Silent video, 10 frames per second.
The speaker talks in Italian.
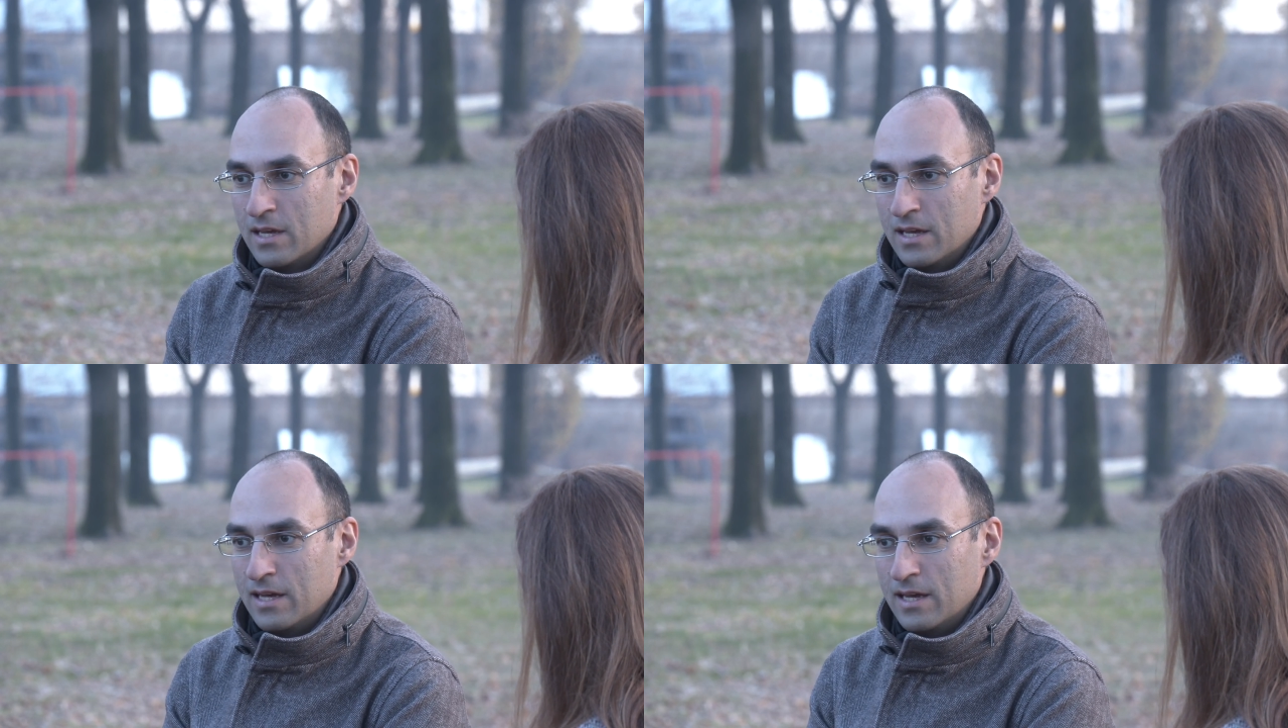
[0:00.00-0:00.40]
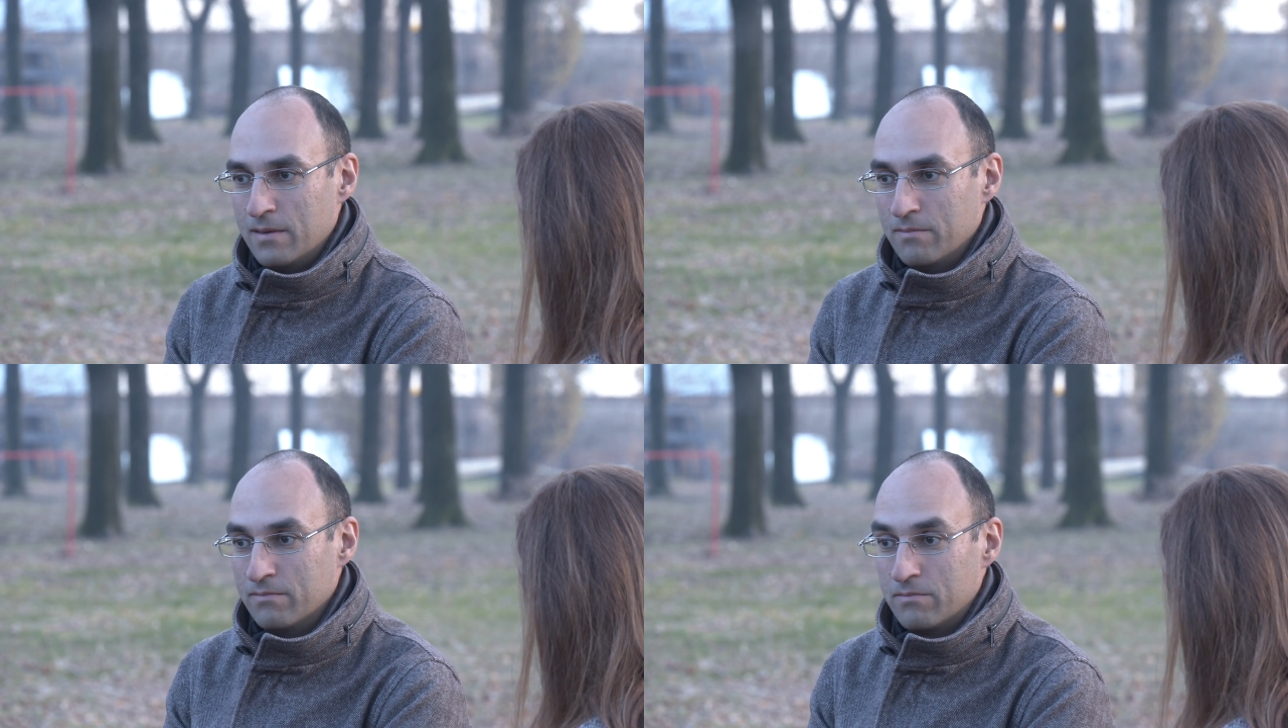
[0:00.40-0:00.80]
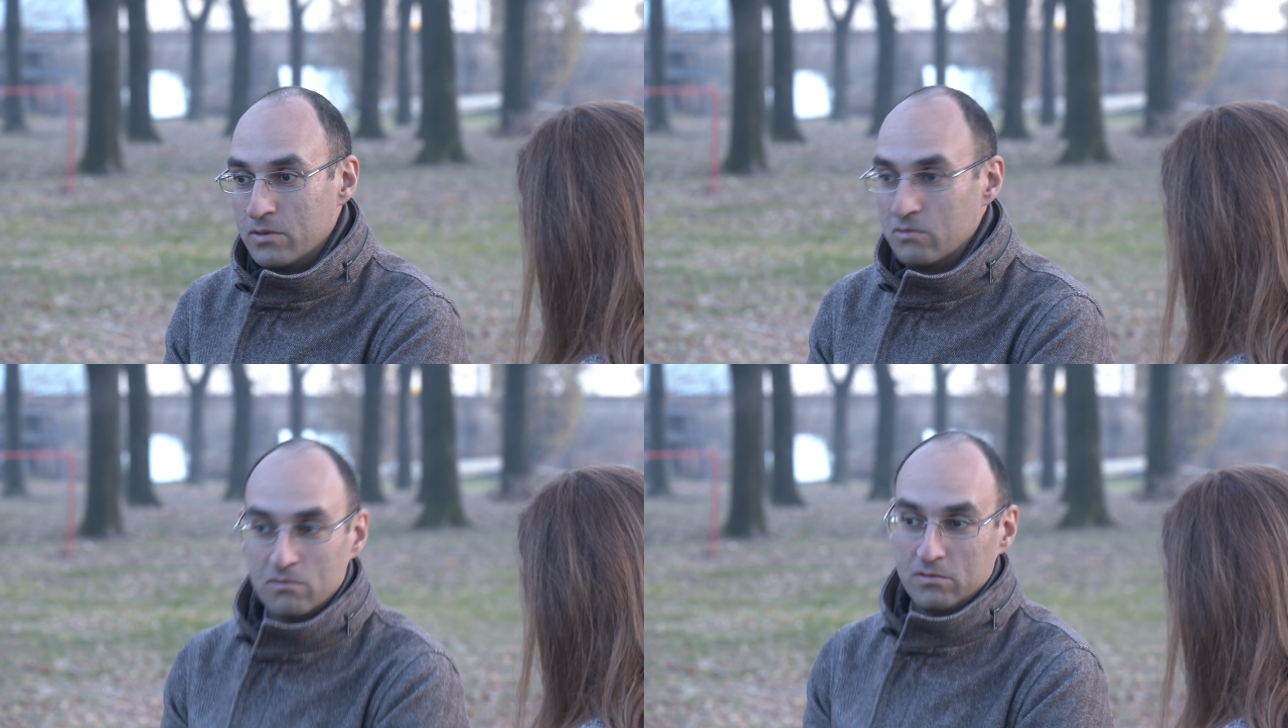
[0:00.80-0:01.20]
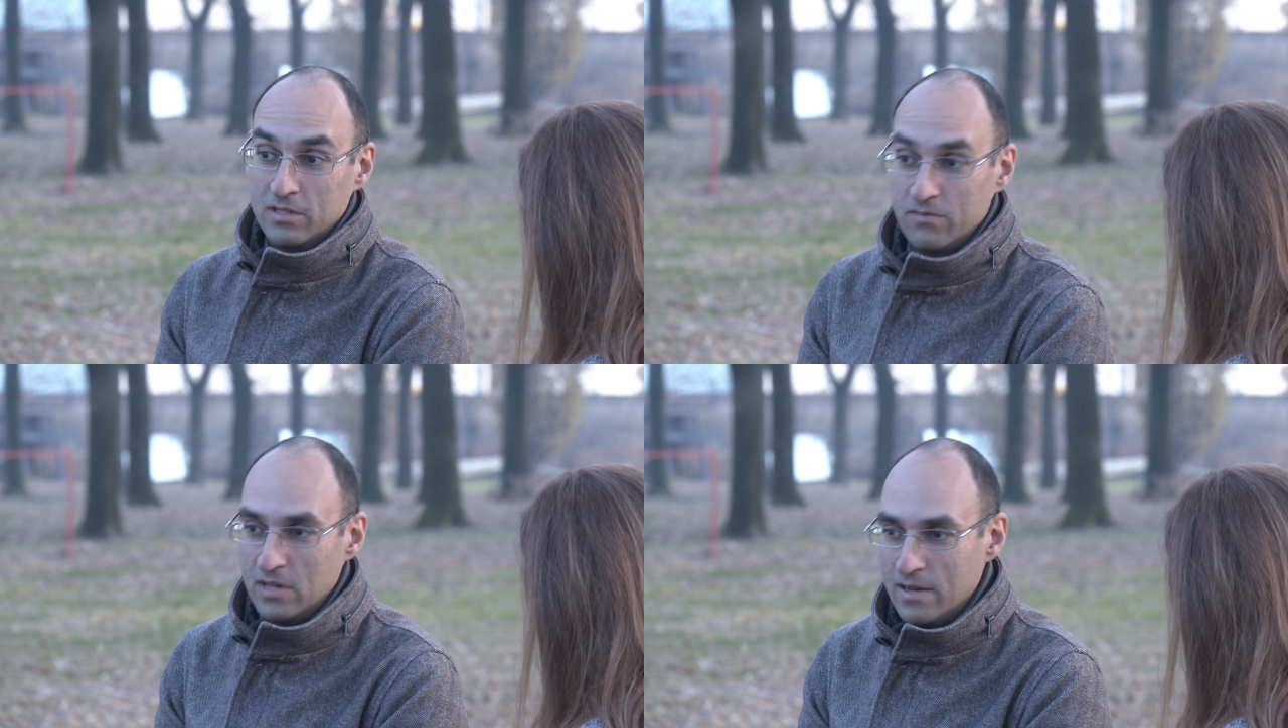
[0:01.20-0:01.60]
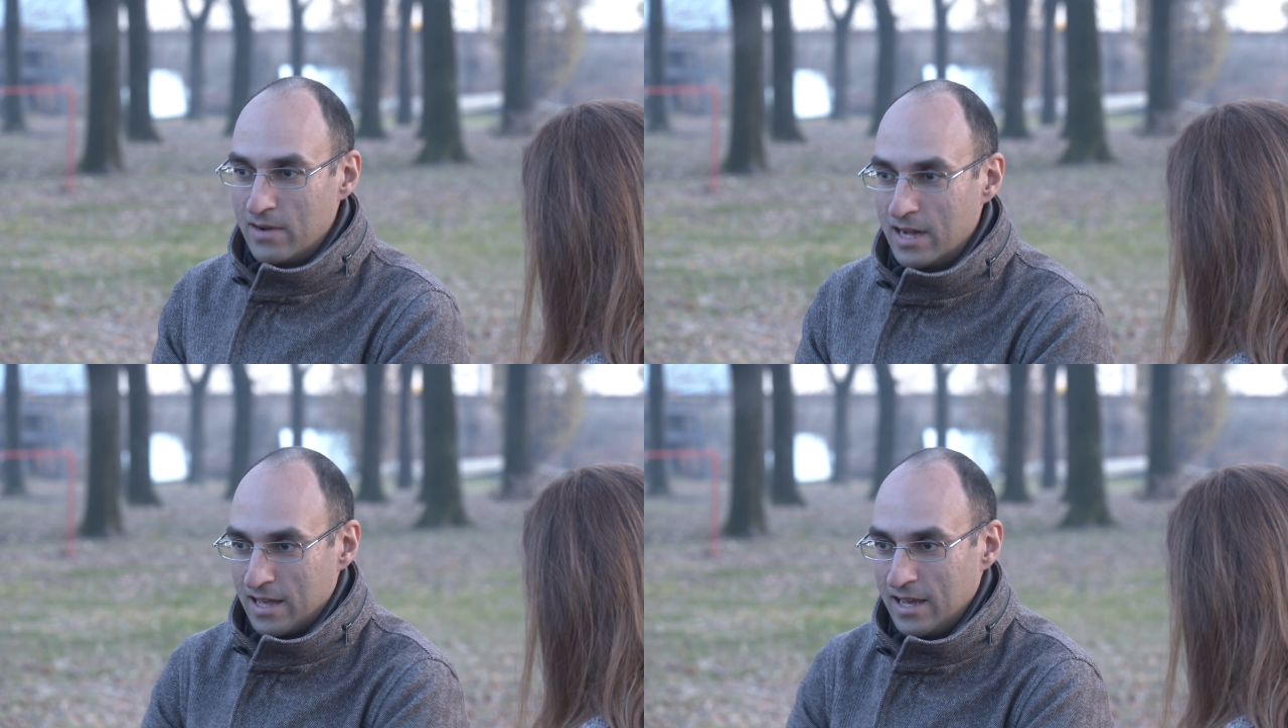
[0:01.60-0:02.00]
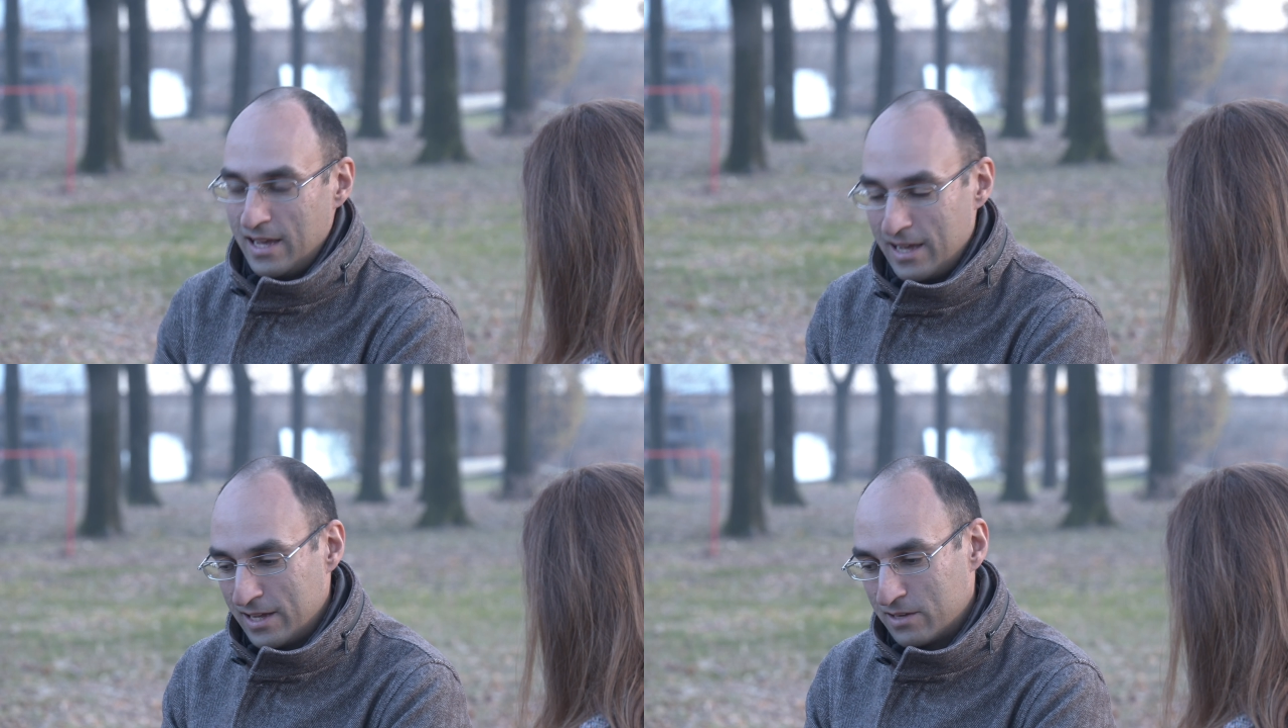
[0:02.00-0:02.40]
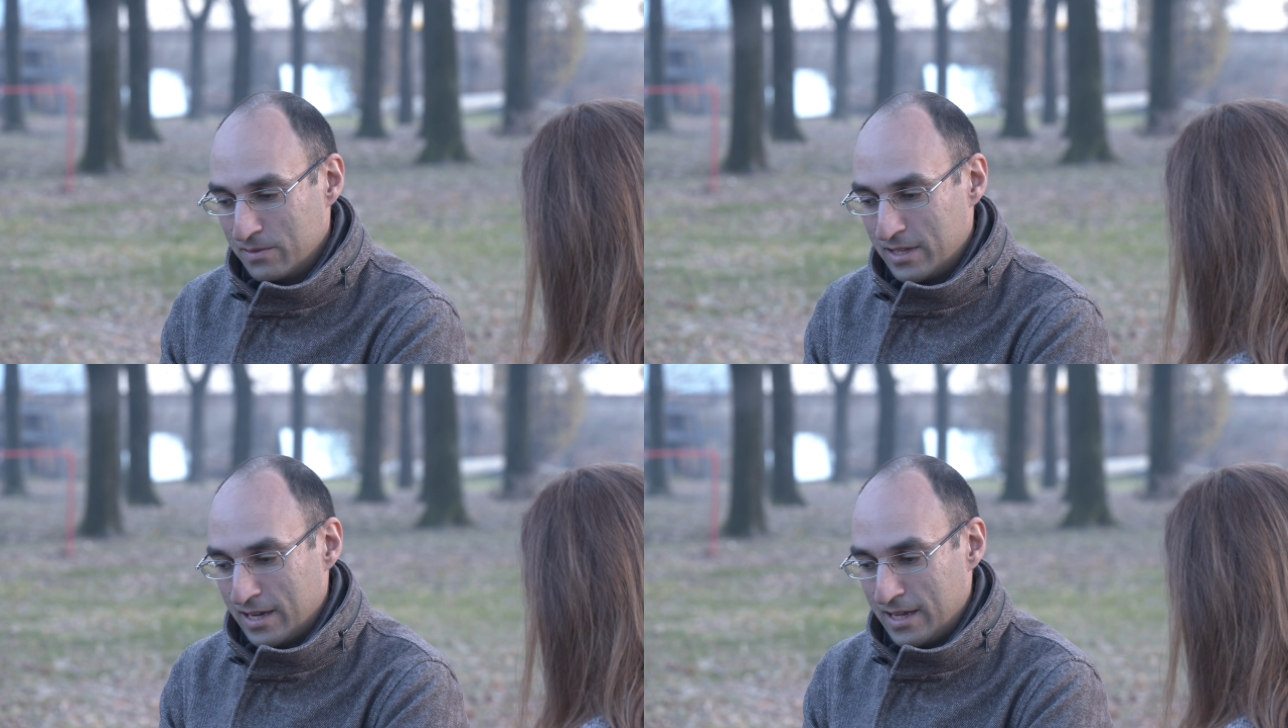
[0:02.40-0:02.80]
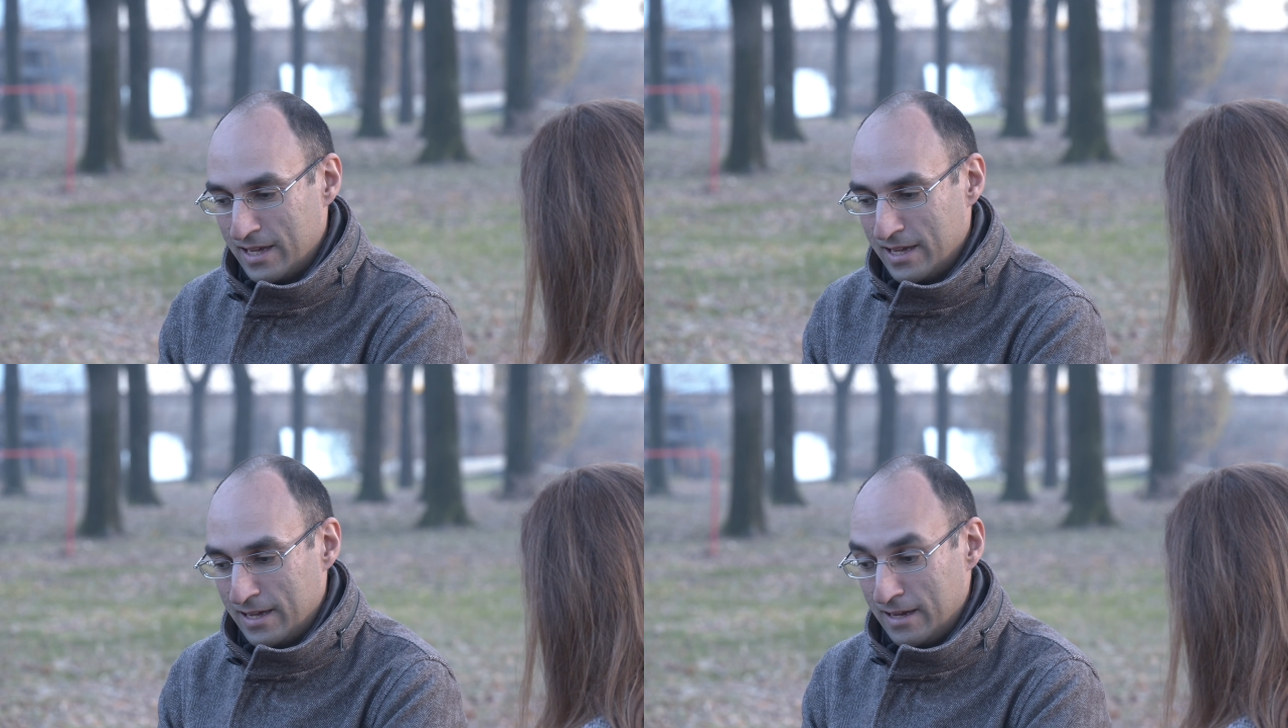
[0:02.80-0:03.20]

ehm, più, se vogliamo, anche dire,